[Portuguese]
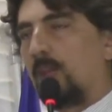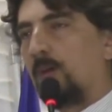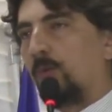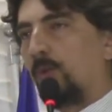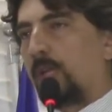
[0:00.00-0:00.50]

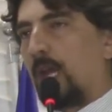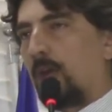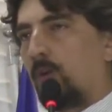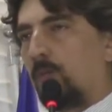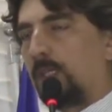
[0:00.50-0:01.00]
porque a
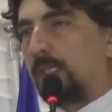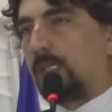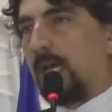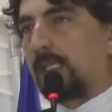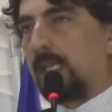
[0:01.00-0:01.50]

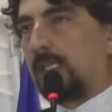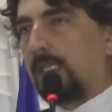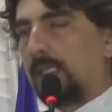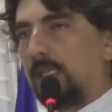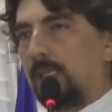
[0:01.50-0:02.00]
comunidade
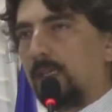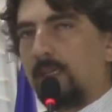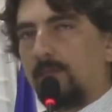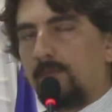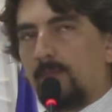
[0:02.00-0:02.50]
ali,
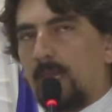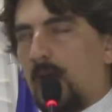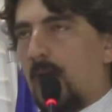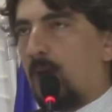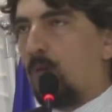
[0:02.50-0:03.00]

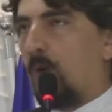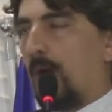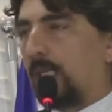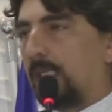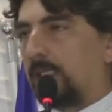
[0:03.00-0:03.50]
a rua
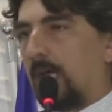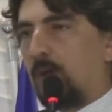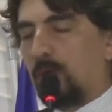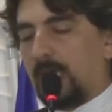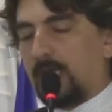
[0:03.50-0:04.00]
ali, da
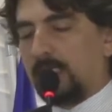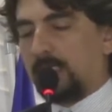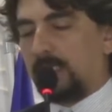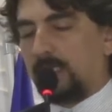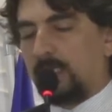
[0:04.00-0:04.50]
Rua da
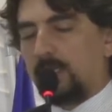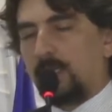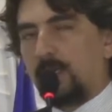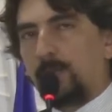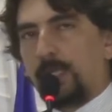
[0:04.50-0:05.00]
Alegria,
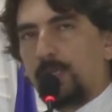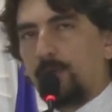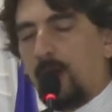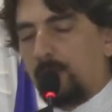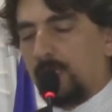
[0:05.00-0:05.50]
pediu
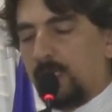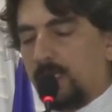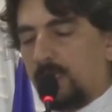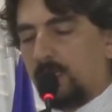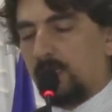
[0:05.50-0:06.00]
a
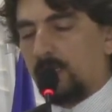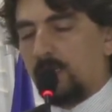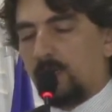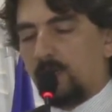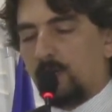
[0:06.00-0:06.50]
mim,
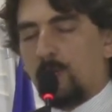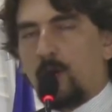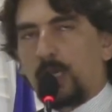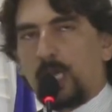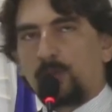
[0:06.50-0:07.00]
os
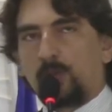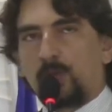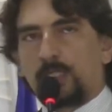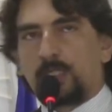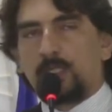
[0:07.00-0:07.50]
moradores,